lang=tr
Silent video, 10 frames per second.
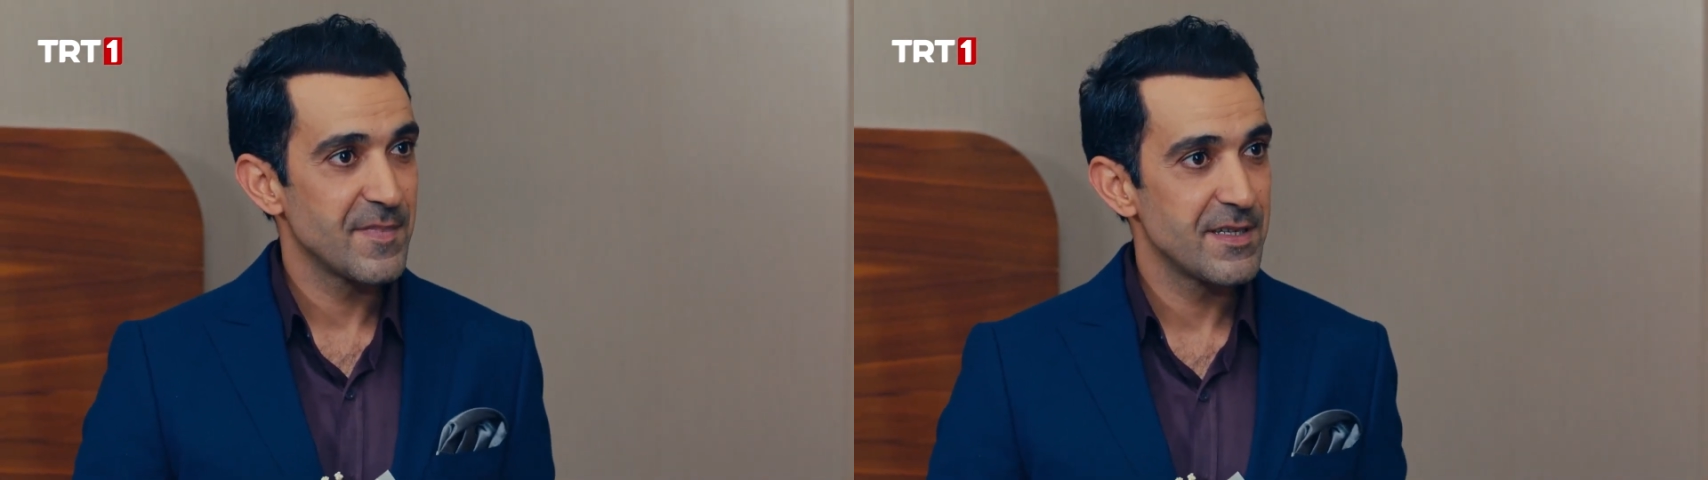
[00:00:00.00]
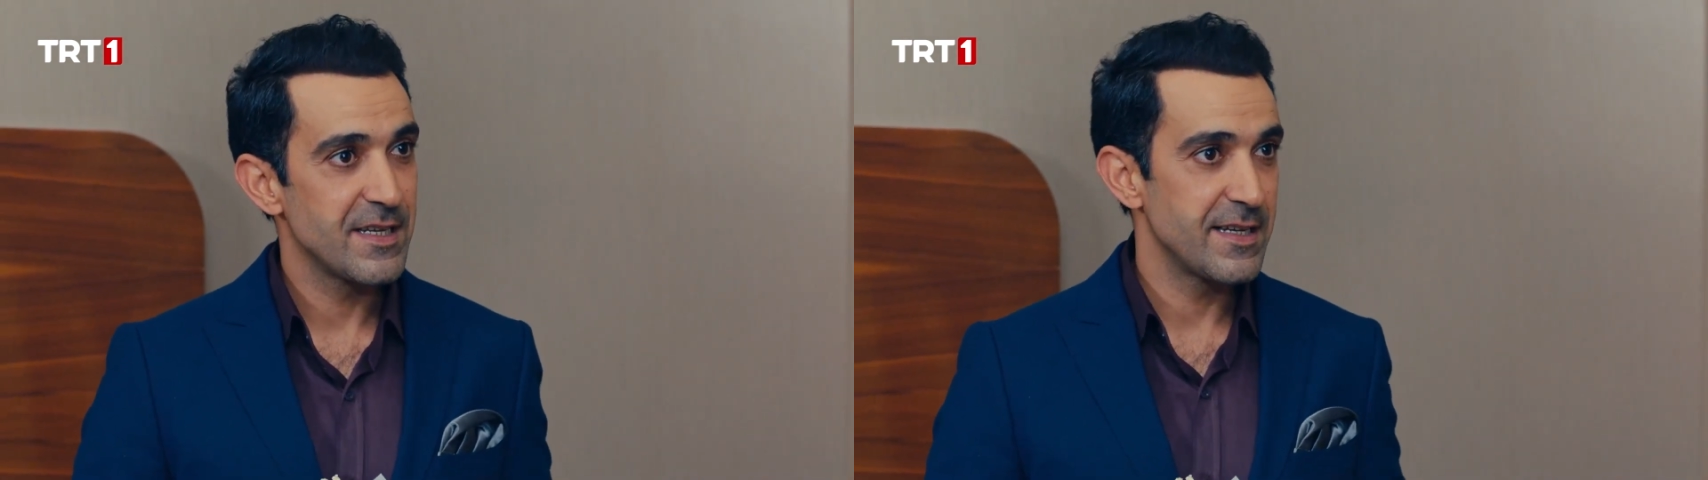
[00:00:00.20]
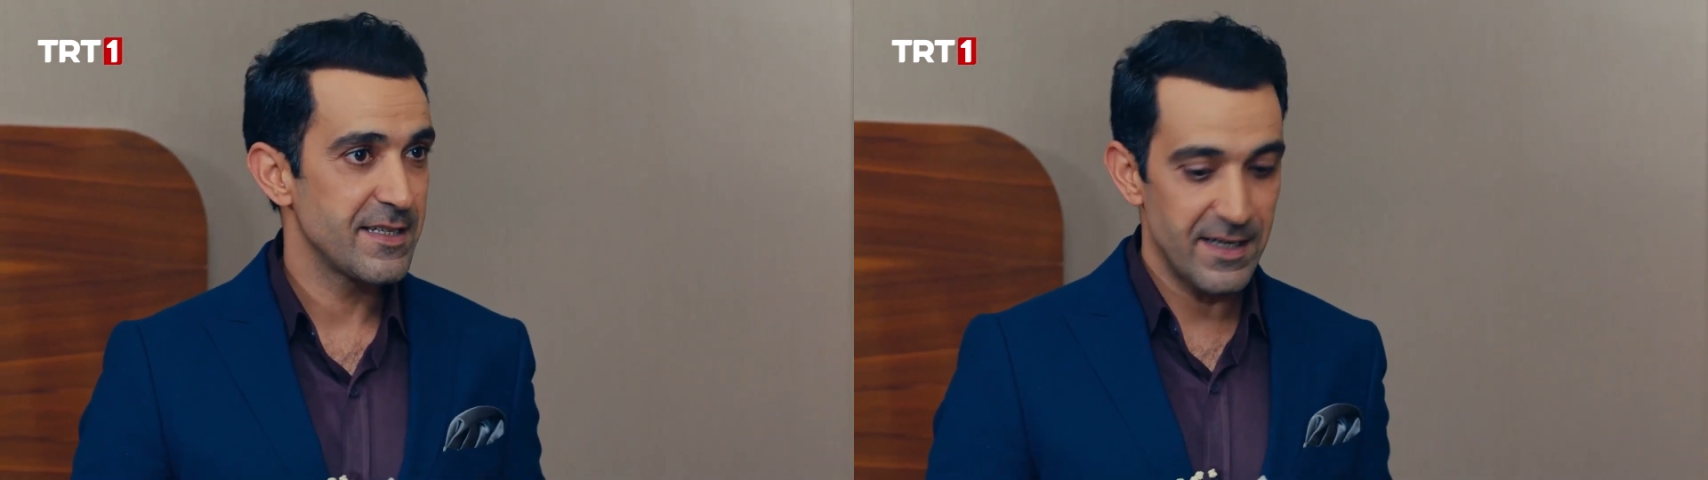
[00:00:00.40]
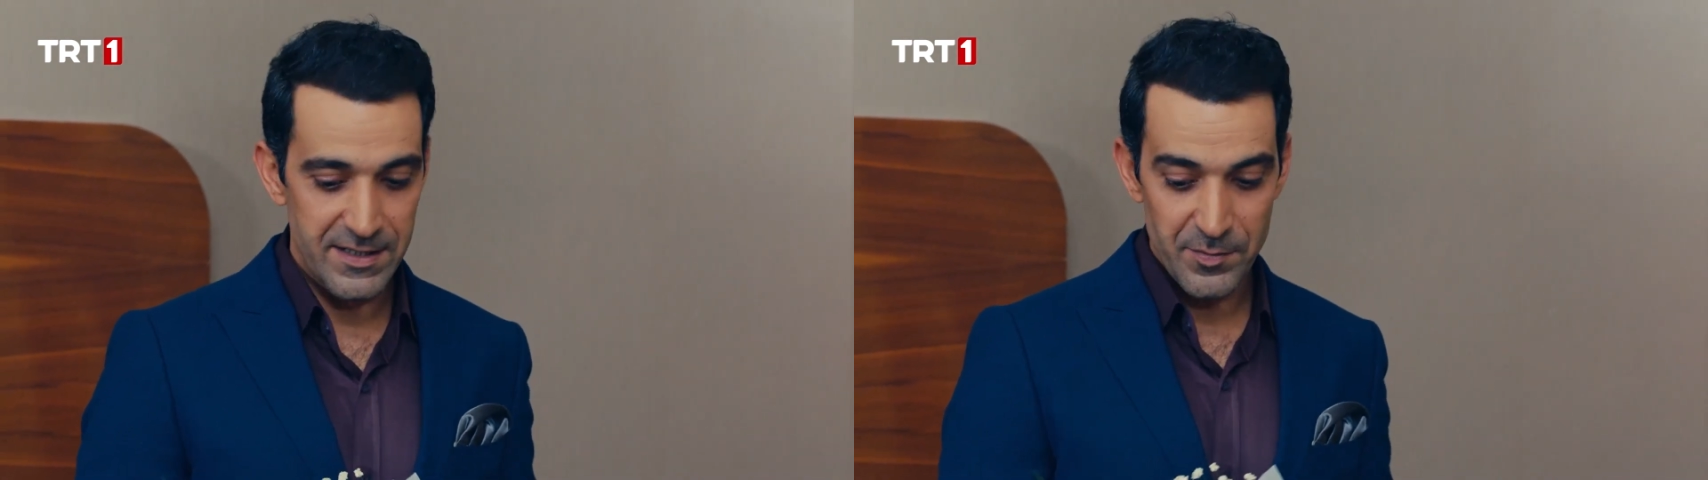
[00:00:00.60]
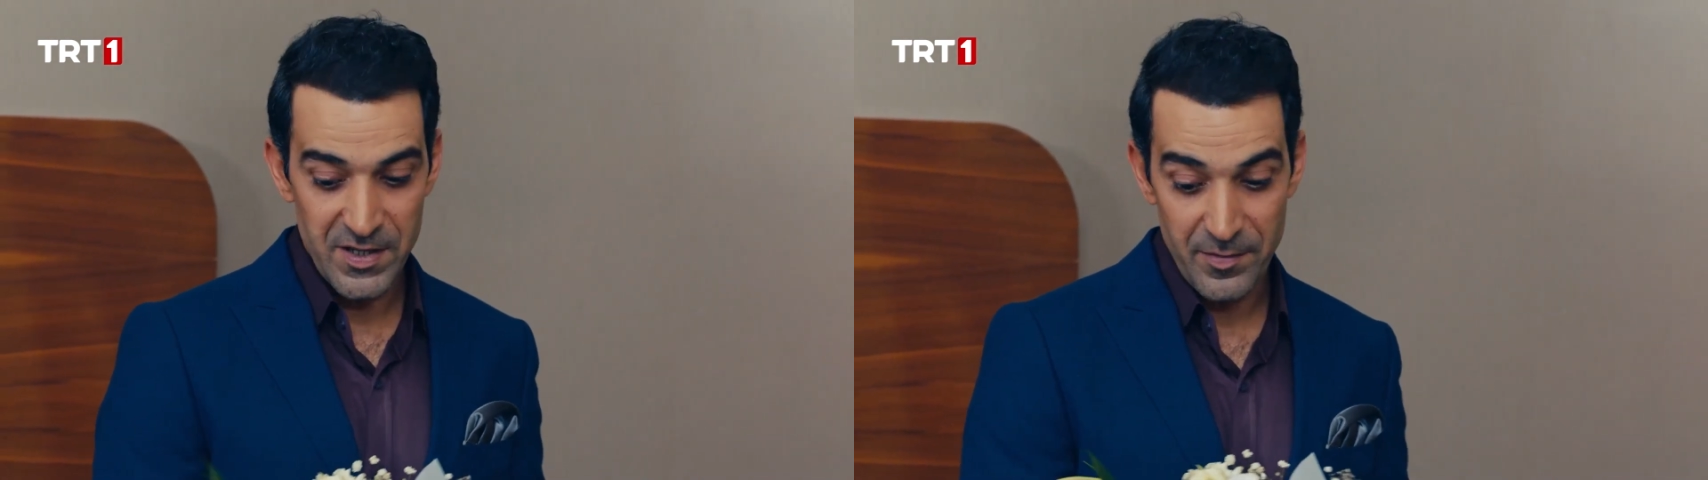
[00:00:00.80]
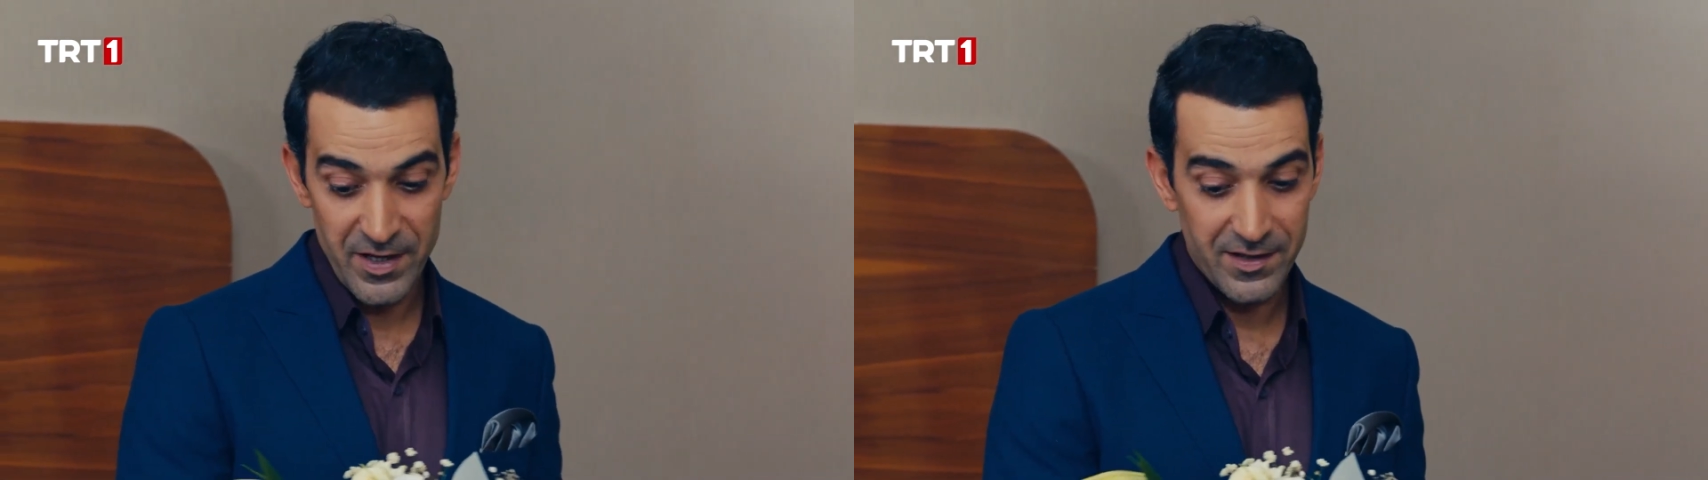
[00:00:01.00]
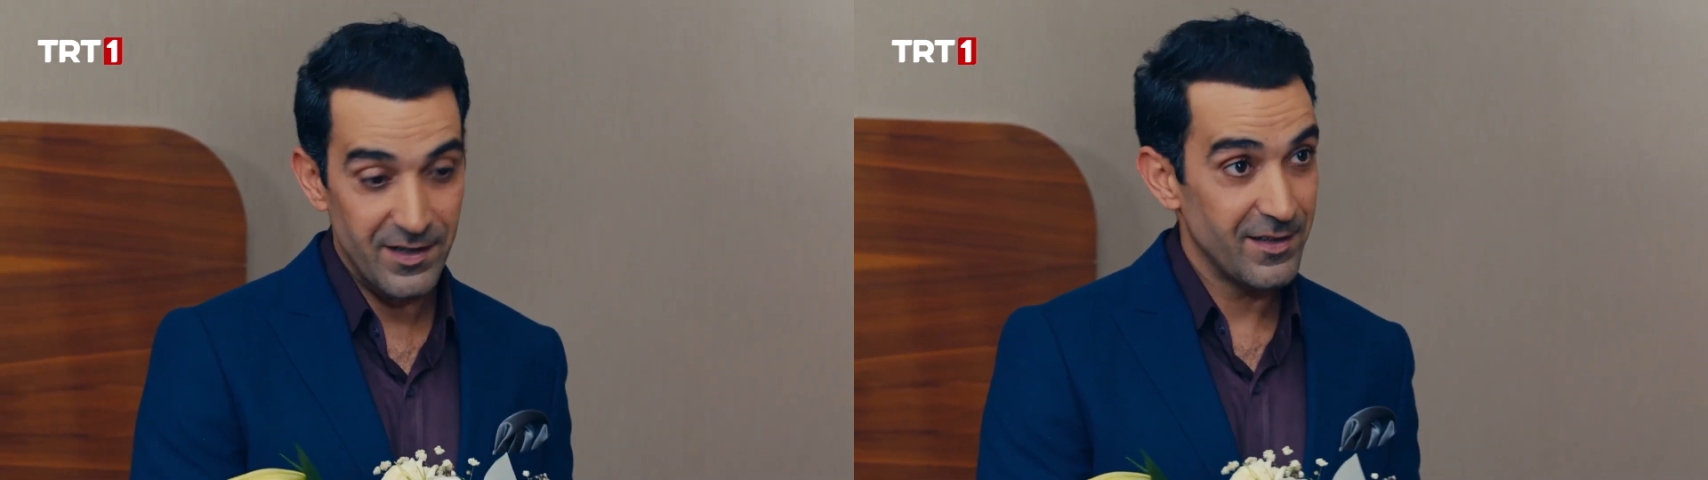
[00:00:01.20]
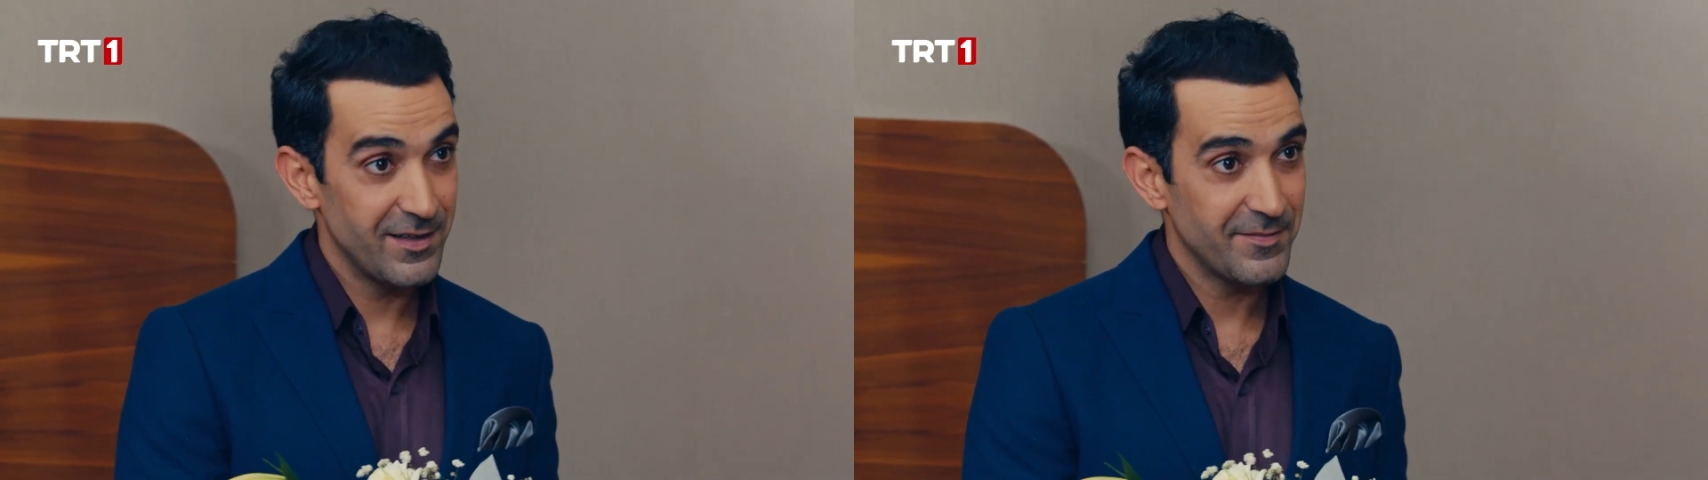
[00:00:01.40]
Sana sadece bir demet
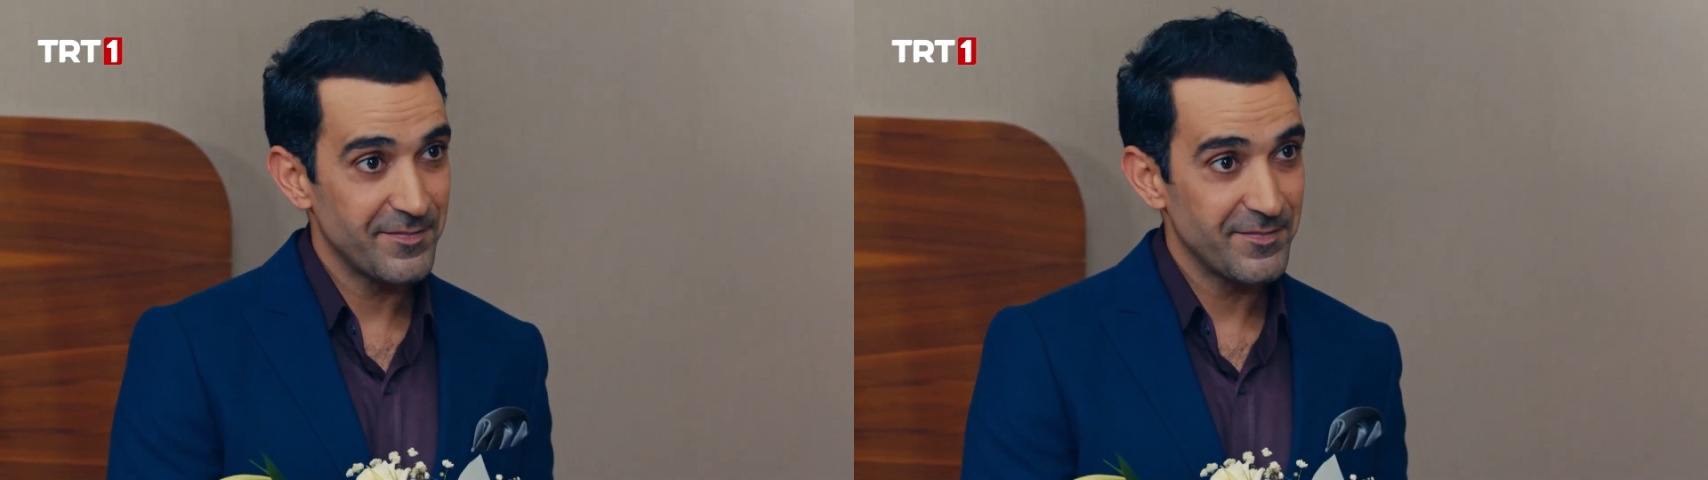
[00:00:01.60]
kaldı.